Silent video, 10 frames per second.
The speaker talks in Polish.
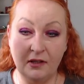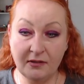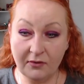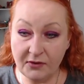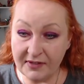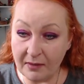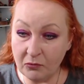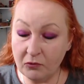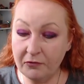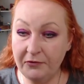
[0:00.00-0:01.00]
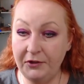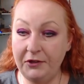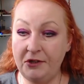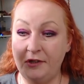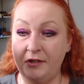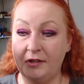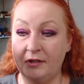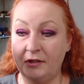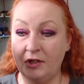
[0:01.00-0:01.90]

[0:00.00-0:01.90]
coś zamówić, e,